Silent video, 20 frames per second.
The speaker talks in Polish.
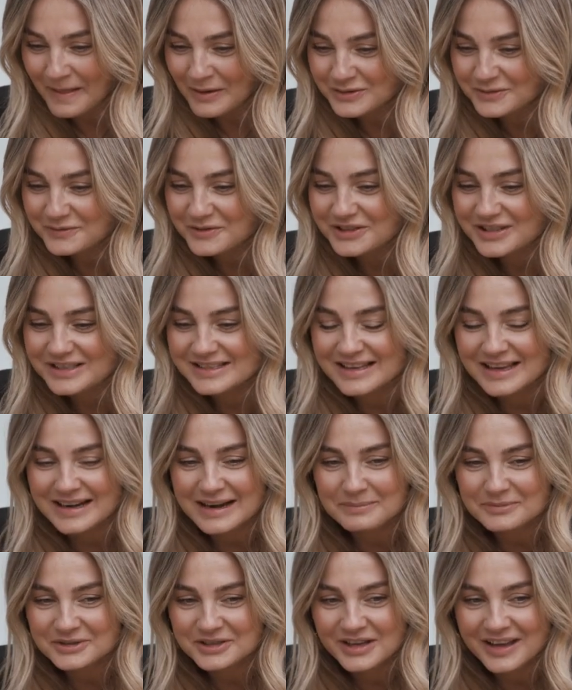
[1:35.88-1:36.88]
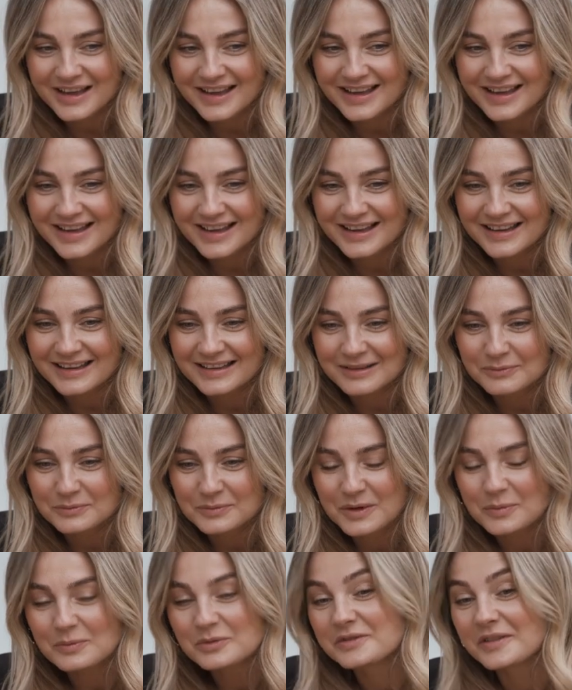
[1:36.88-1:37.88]
oczywiście staram się
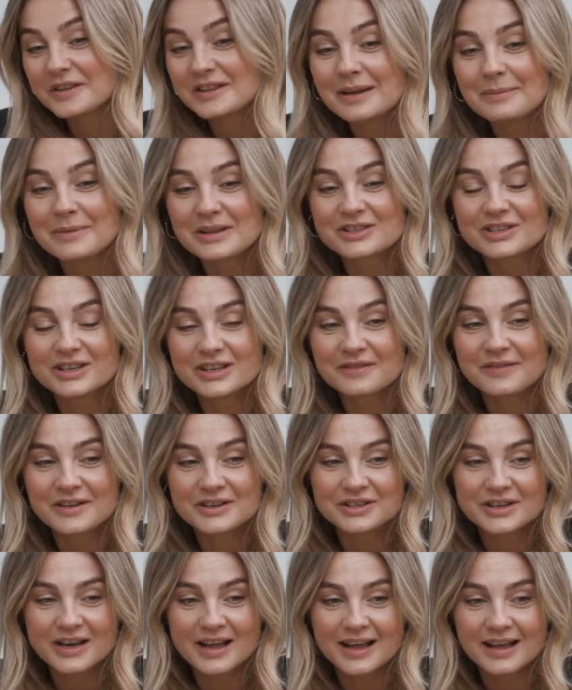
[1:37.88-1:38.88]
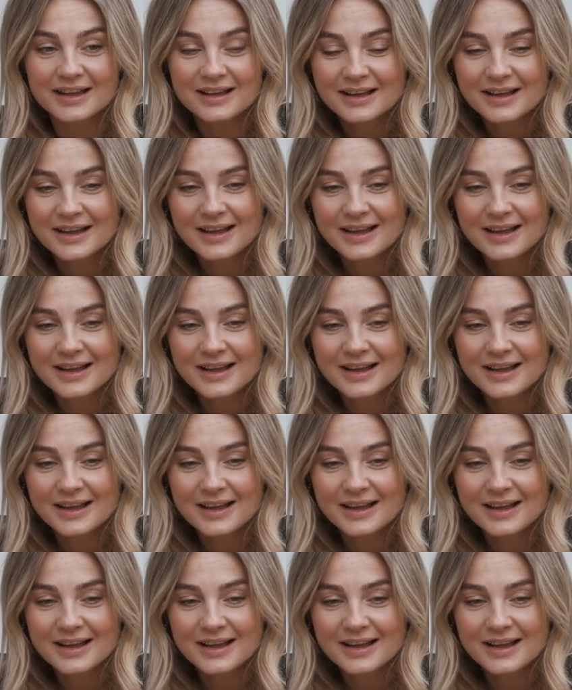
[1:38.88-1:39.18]
im uświadamiać, że nieważne